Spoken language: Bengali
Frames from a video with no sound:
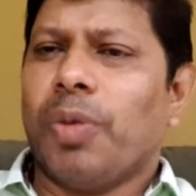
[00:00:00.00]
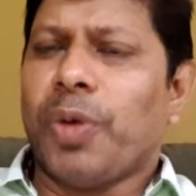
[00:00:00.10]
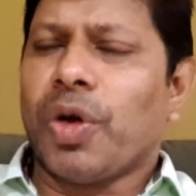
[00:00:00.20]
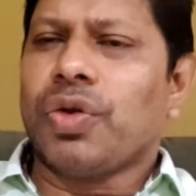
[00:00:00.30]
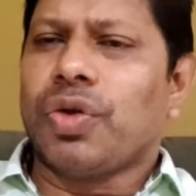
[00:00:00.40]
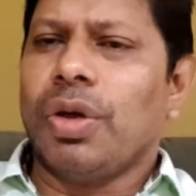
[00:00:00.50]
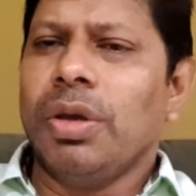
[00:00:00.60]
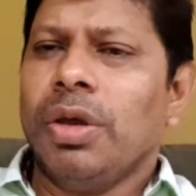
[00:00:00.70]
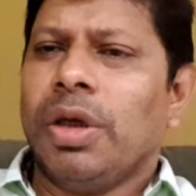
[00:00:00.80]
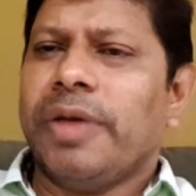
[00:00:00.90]
উপরন্ত
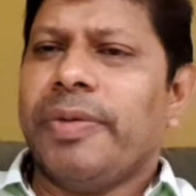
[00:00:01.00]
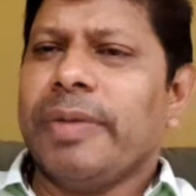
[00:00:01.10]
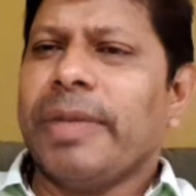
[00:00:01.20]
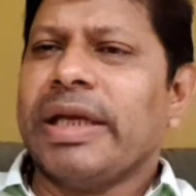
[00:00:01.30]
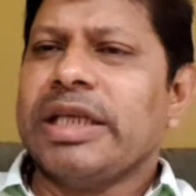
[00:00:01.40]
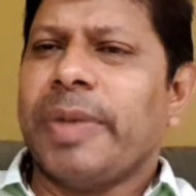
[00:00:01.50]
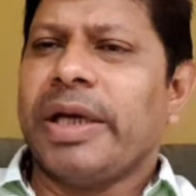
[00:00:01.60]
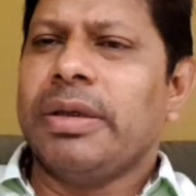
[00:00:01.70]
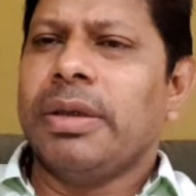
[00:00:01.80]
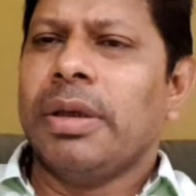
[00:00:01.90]
ইভেন্ট ম্যানেজমেন্ট